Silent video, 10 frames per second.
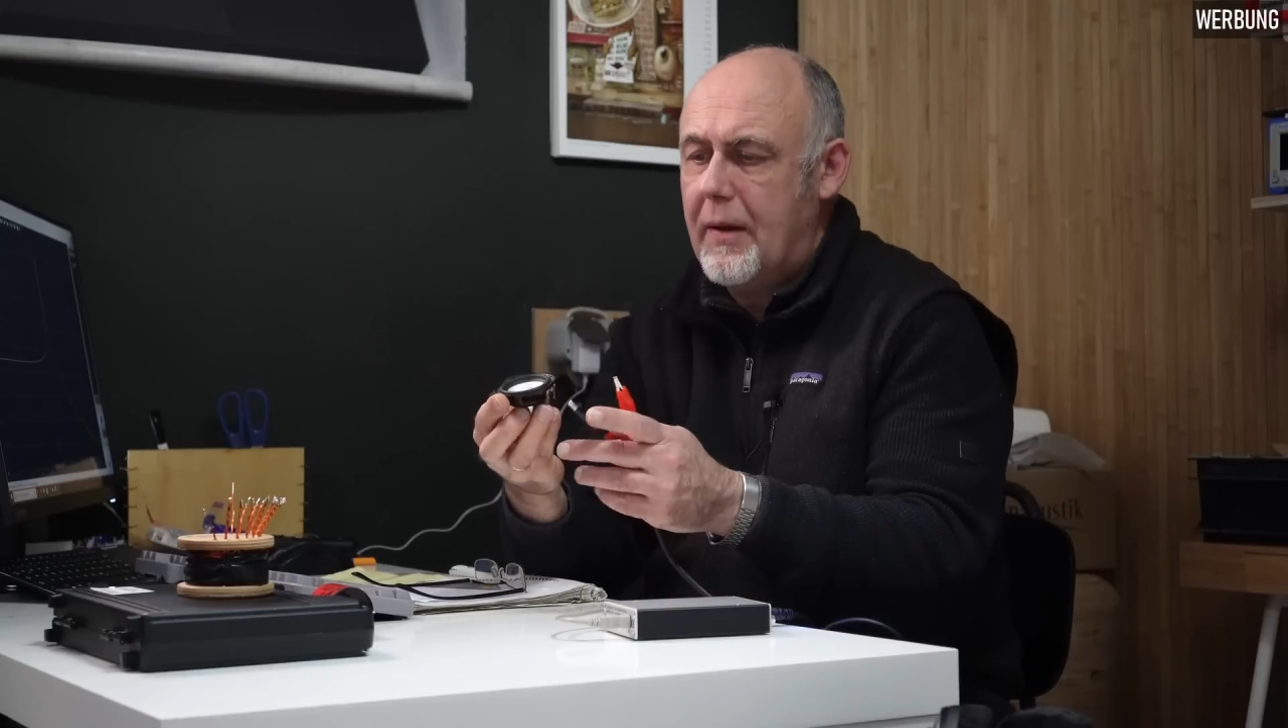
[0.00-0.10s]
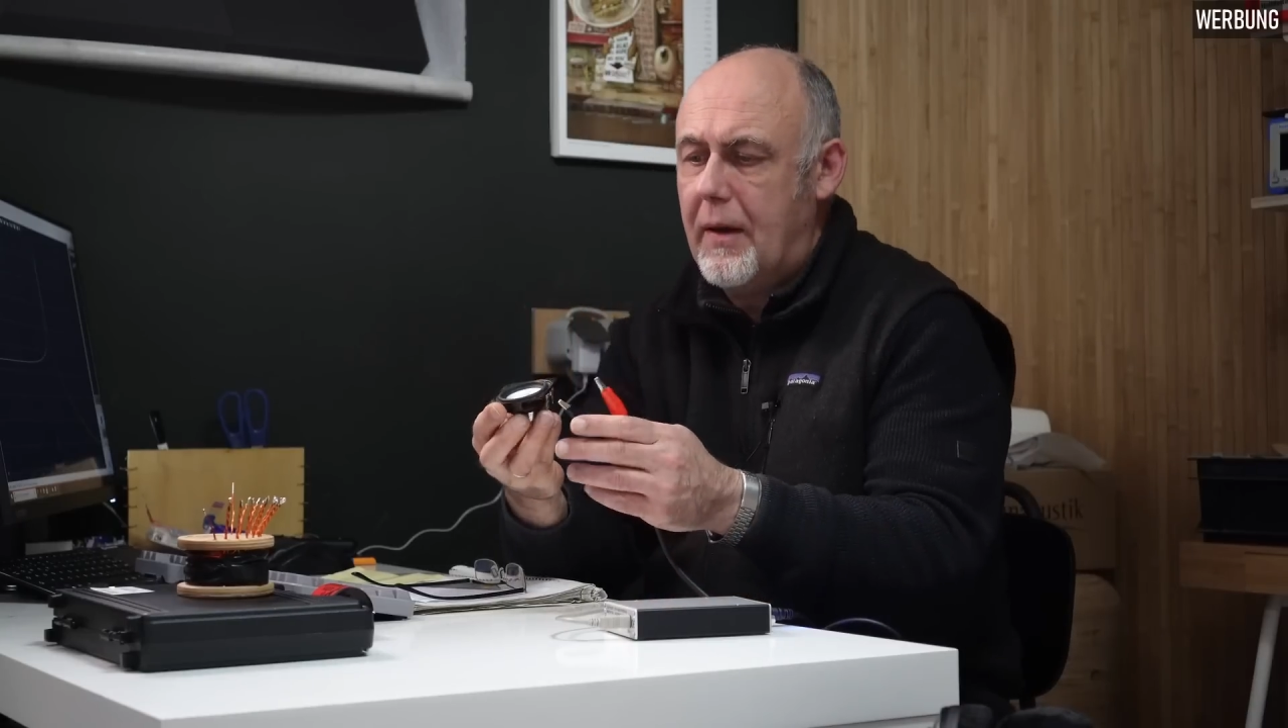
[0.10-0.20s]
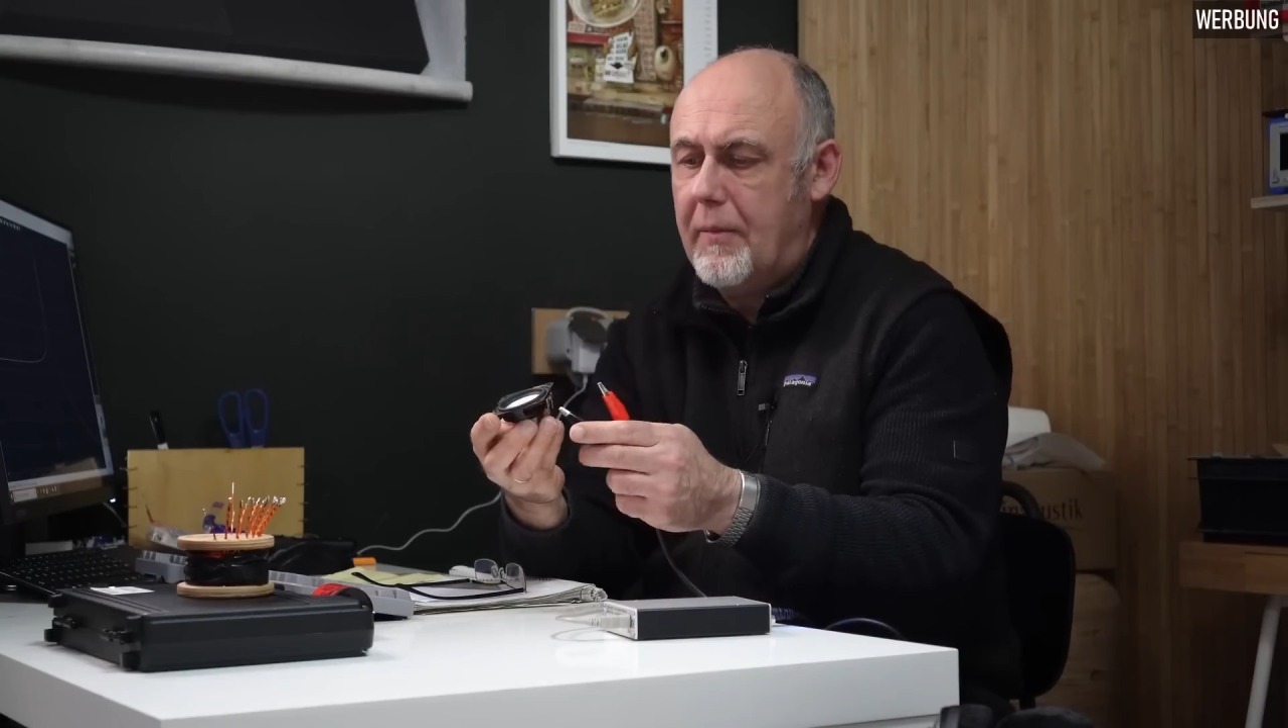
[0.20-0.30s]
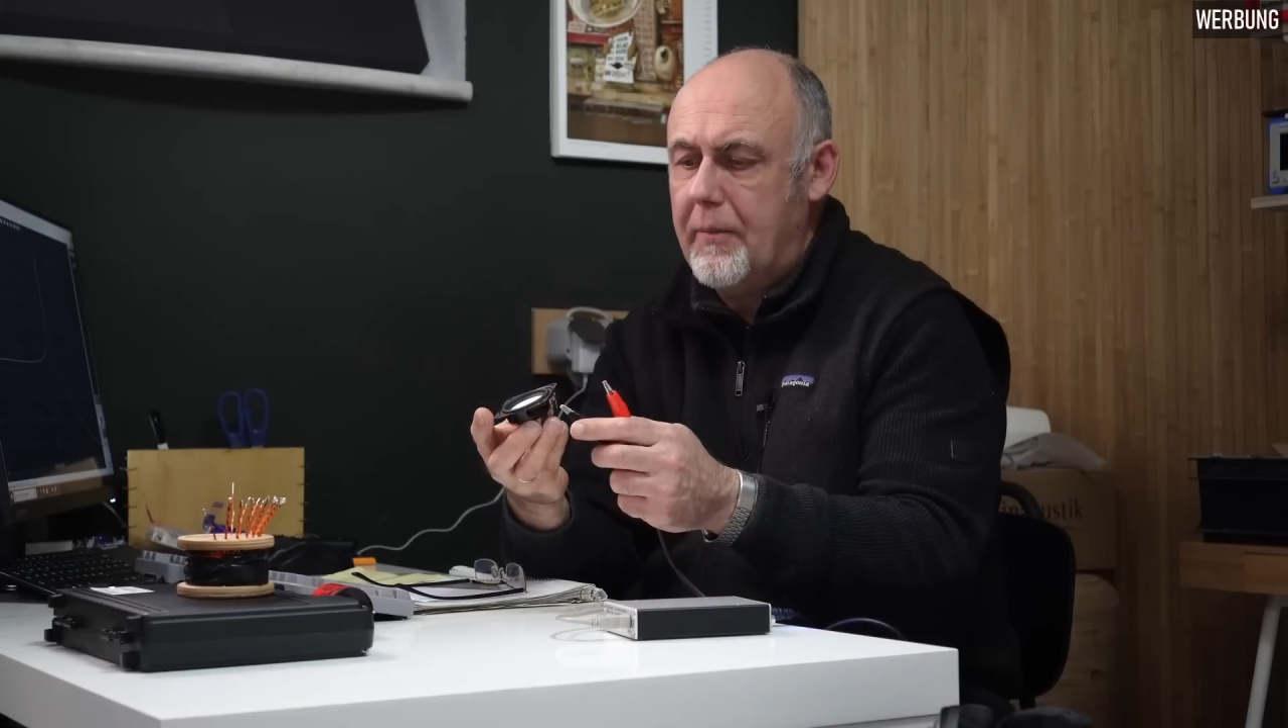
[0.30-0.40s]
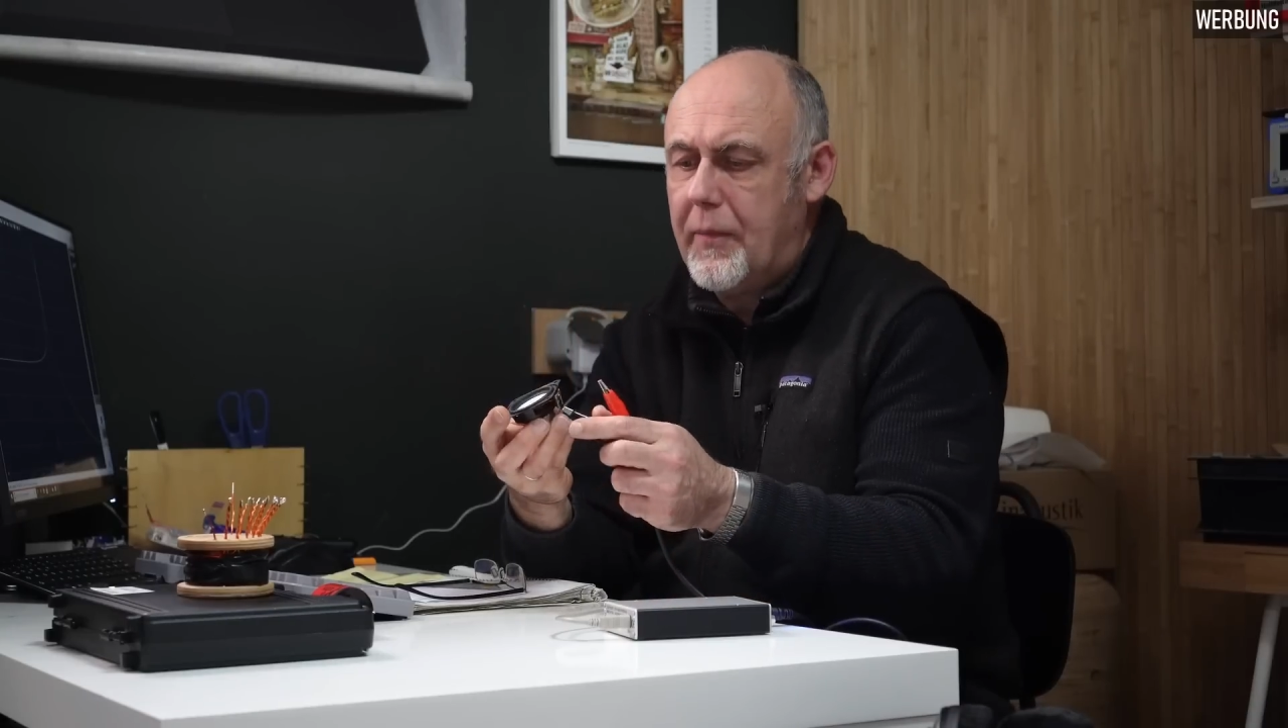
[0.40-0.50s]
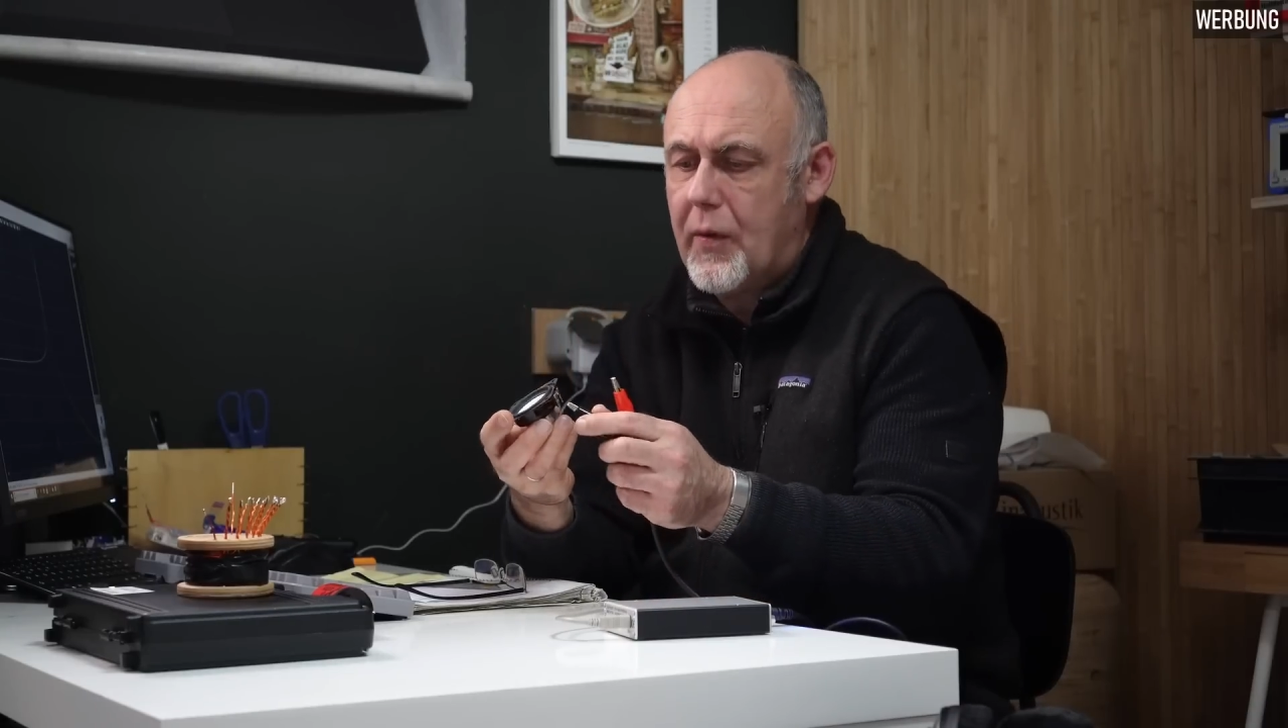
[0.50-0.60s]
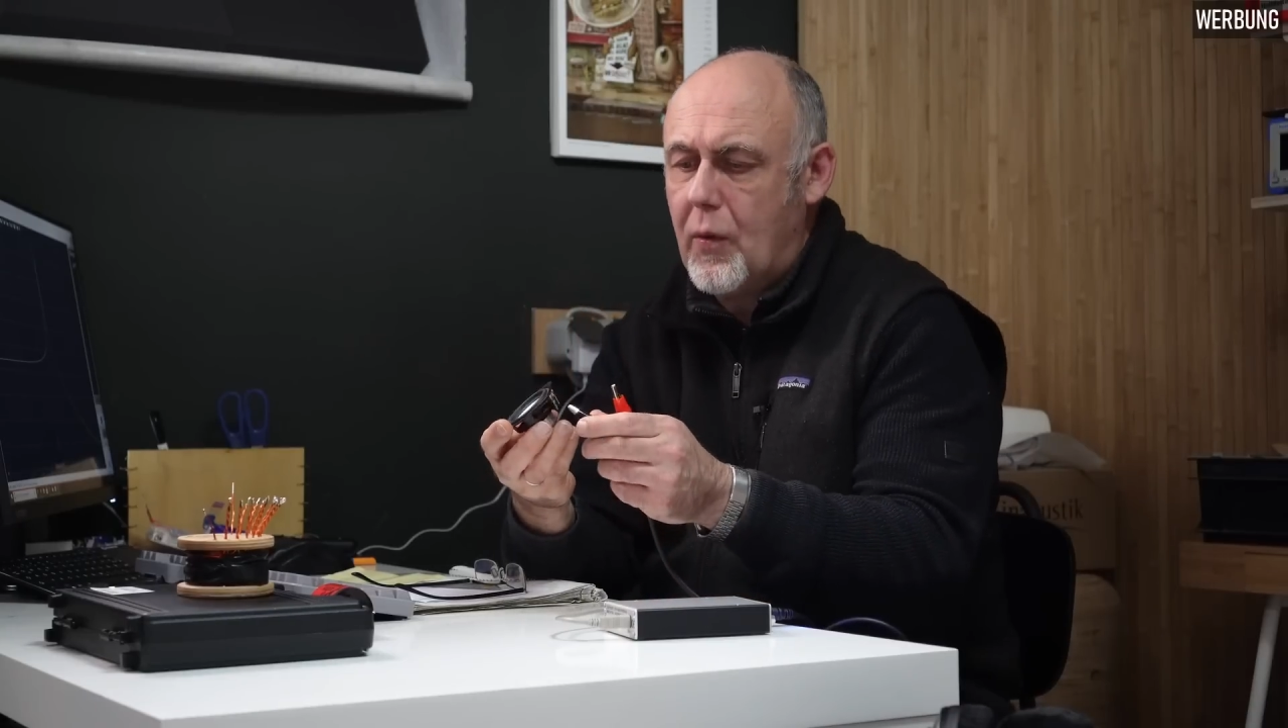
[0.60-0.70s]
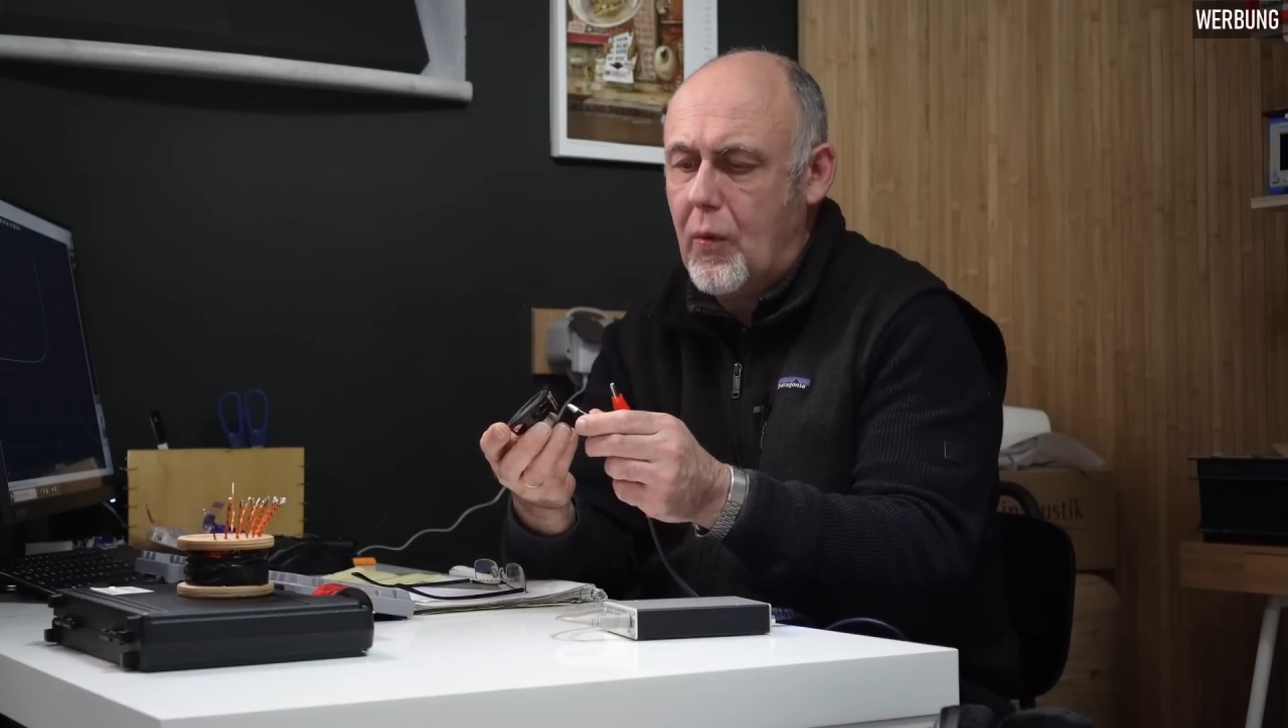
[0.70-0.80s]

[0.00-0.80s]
Ähm,